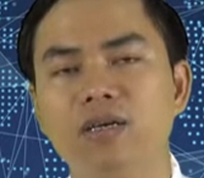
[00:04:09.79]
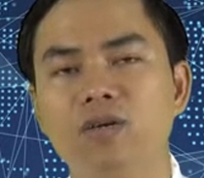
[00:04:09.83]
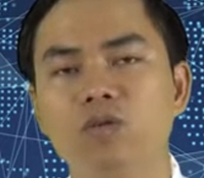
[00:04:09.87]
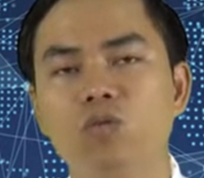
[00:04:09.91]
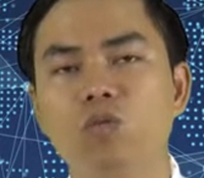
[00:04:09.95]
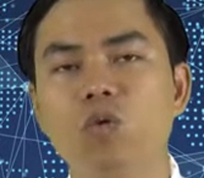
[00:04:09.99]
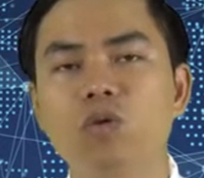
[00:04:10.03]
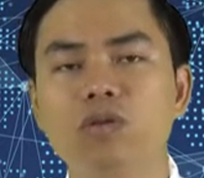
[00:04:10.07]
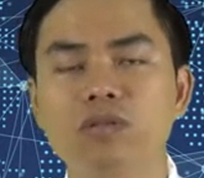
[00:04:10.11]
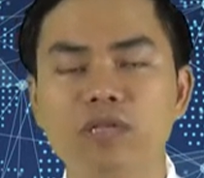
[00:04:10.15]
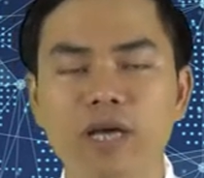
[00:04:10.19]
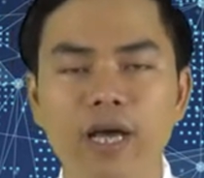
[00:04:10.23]

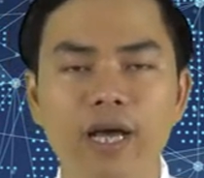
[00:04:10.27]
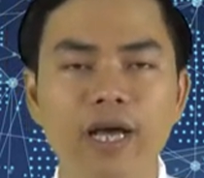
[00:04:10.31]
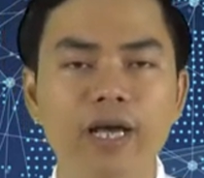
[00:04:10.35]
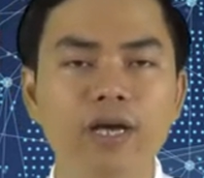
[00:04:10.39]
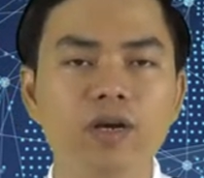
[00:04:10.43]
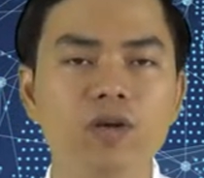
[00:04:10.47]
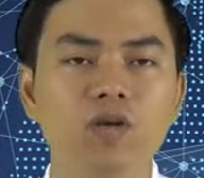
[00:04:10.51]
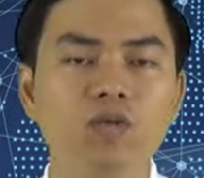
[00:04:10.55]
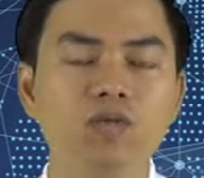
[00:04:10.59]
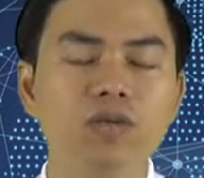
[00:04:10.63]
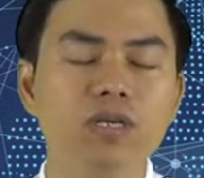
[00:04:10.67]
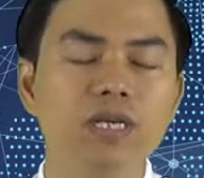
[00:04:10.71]
quốc tế
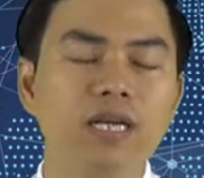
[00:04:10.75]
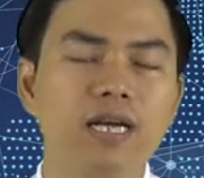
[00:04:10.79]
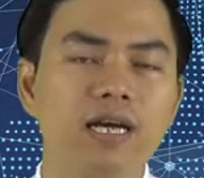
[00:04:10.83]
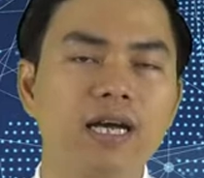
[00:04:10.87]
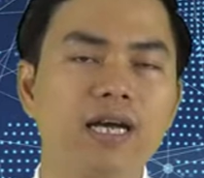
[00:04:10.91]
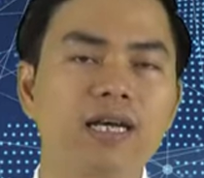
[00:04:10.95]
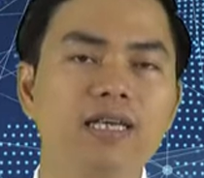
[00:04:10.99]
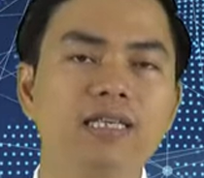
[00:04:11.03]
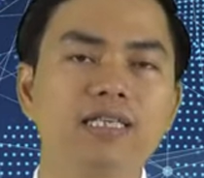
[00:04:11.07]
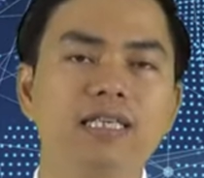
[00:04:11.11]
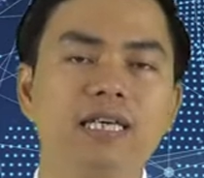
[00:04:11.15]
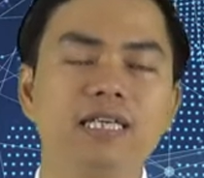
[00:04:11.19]
cũng như là
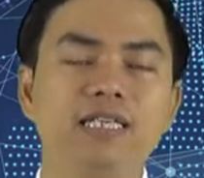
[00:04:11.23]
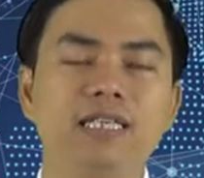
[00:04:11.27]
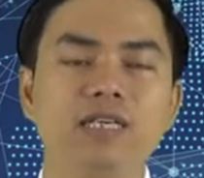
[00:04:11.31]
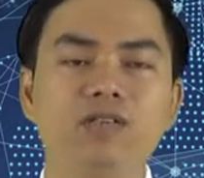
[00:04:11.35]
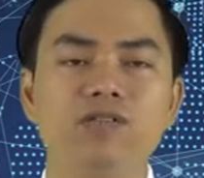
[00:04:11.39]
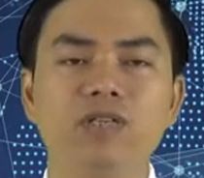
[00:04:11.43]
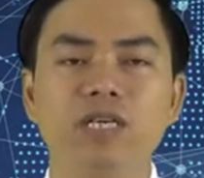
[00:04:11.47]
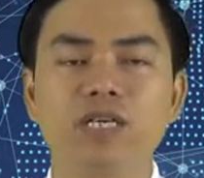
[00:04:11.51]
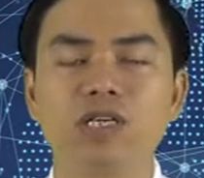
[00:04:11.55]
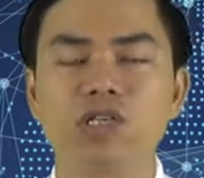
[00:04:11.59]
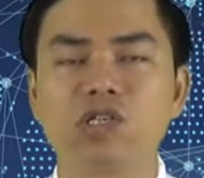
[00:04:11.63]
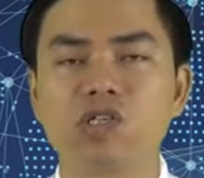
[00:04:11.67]
các sàn giao
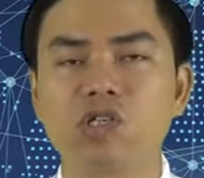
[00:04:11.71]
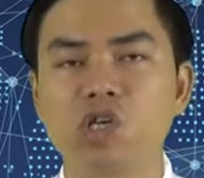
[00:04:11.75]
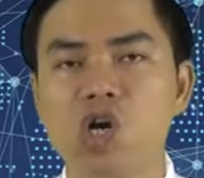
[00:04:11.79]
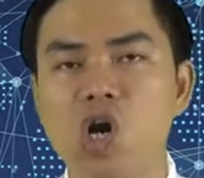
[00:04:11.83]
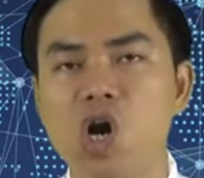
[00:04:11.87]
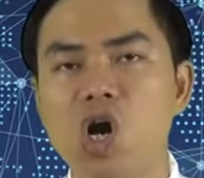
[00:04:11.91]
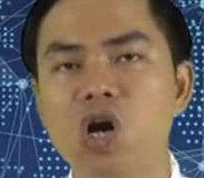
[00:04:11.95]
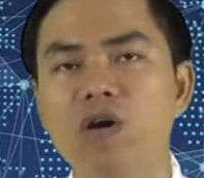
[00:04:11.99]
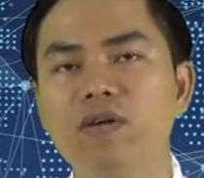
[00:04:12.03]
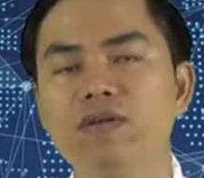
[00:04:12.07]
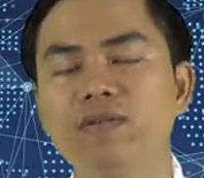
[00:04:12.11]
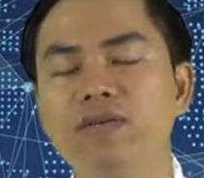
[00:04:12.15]
dịch
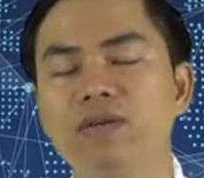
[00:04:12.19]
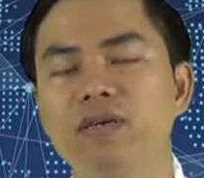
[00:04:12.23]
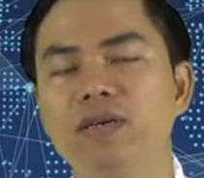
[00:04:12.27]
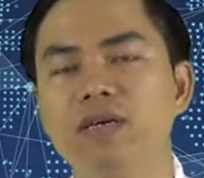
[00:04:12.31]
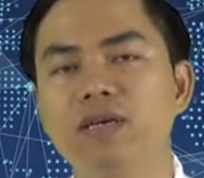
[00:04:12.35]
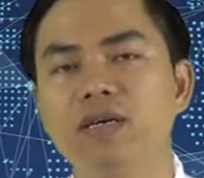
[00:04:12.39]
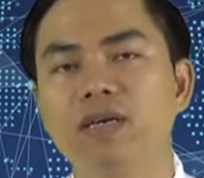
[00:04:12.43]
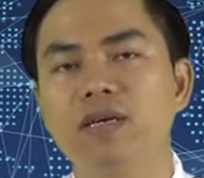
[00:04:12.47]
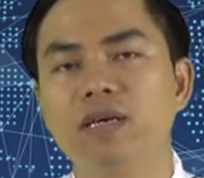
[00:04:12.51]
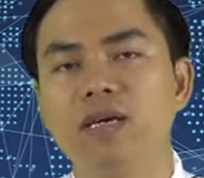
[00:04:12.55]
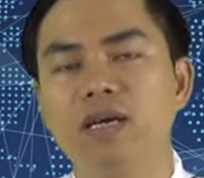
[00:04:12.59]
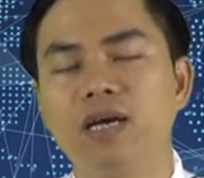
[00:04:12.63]
có
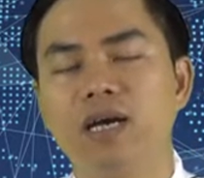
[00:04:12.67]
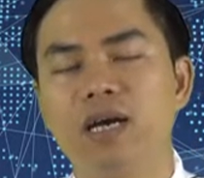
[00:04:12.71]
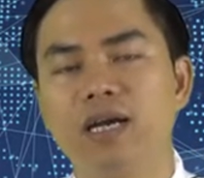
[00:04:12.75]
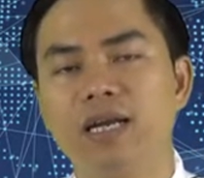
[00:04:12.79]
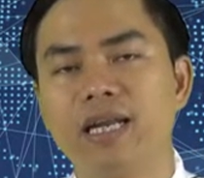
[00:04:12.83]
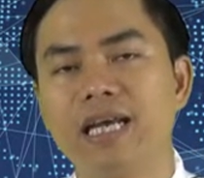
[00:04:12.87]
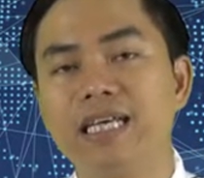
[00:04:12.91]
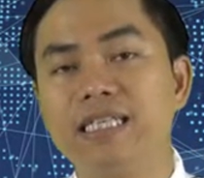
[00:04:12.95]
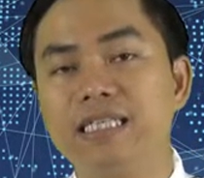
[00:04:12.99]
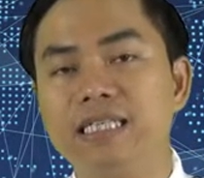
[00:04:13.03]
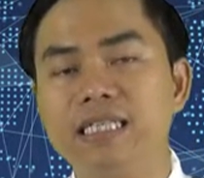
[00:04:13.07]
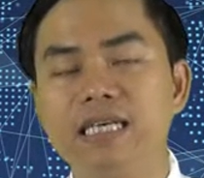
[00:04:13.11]
à,
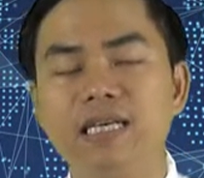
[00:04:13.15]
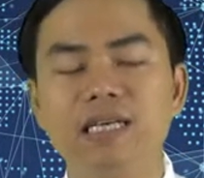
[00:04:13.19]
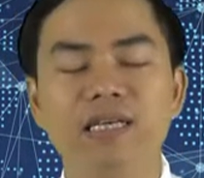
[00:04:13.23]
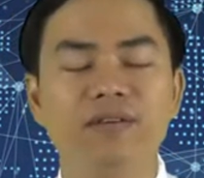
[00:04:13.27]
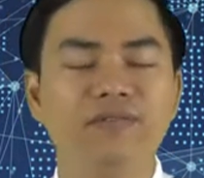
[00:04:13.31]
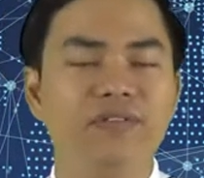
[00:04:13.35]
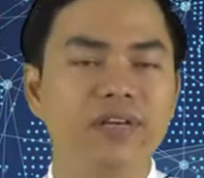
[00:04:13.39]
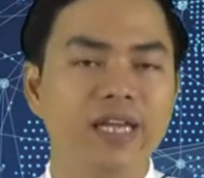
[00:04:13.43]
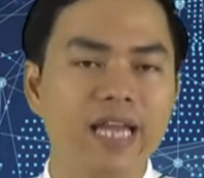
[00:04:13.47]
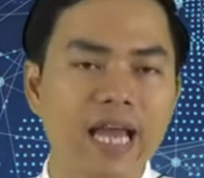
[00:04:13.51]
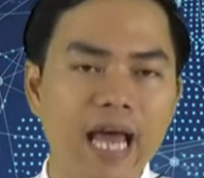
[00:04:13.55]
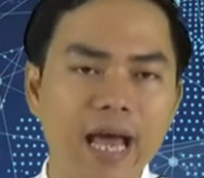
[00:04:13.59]
đại diện ở
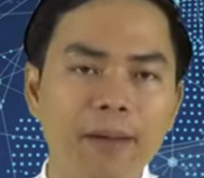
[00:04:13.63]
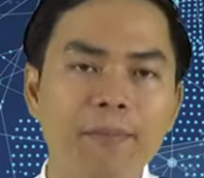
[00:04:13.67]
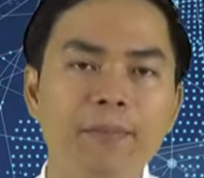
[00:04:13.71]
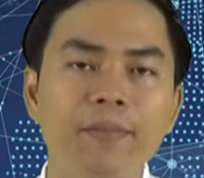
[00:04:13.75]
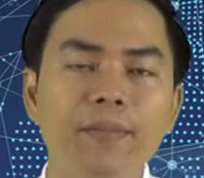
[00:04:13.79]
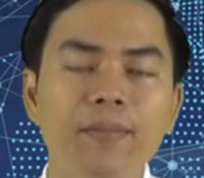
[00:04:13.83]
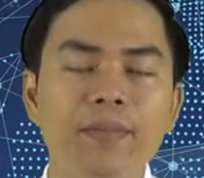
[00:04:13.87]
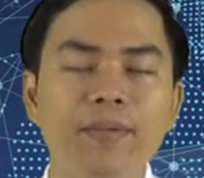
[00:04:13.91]
Việt Nam.